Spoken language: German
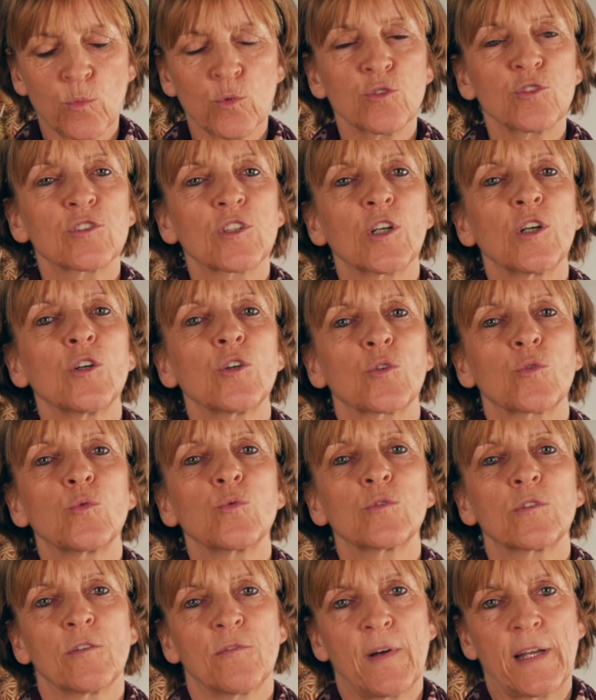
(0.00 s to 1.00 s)
Muster
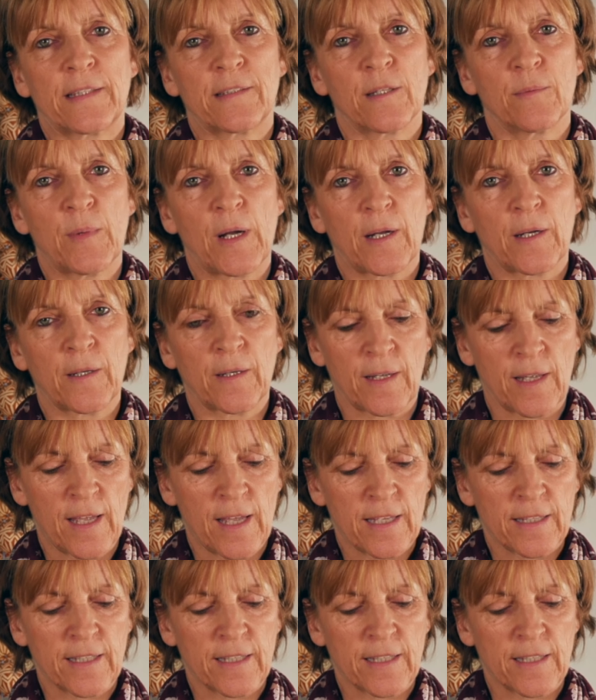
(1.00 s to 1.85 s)
gut weitermachen.